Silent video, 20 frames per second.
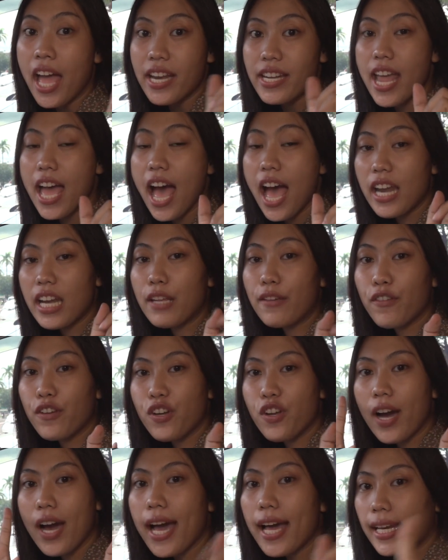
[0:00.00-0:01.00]
Dan di
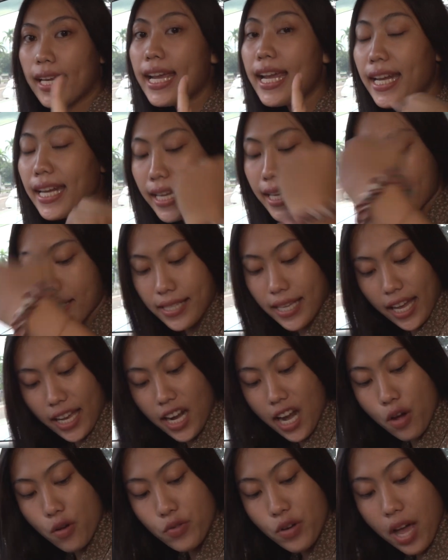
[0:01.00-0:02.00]
video kali ini
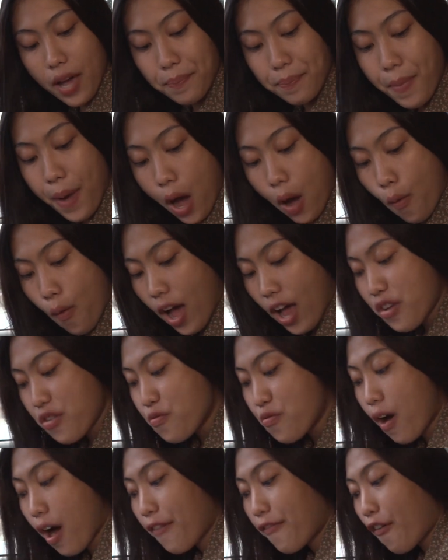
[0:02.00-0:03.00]
Sena udah bawa
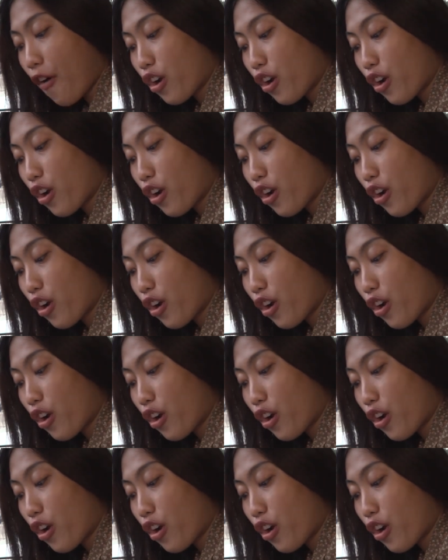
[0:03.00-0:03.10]
dua